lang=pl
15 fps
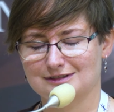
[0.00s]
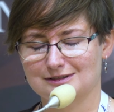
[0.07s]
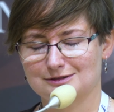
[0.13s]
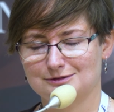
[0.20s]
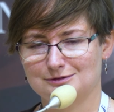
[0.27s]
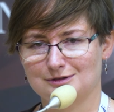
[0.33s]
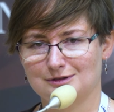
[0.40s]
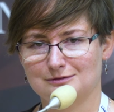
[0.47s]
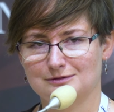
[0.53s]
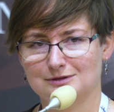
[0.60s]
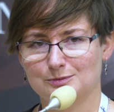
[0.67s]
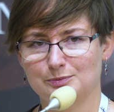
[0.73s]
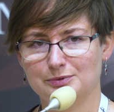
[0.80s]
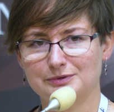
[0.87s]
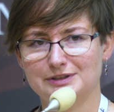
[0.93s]
którą
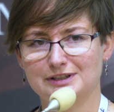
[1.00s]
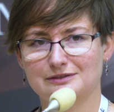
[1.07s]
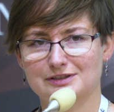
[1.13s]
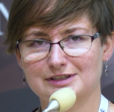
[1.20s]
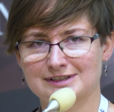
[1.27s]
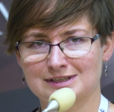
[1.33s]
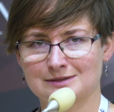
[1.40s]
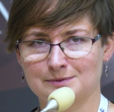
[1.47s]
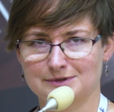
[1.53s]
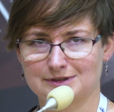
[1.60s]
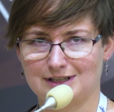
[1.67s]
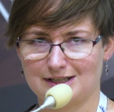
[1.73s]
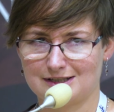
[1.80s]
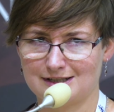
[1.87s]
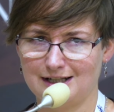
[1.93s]
później wszyscy
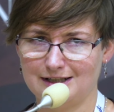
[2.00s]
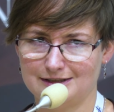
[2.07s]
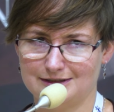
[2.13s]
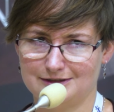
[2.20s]
podkreślali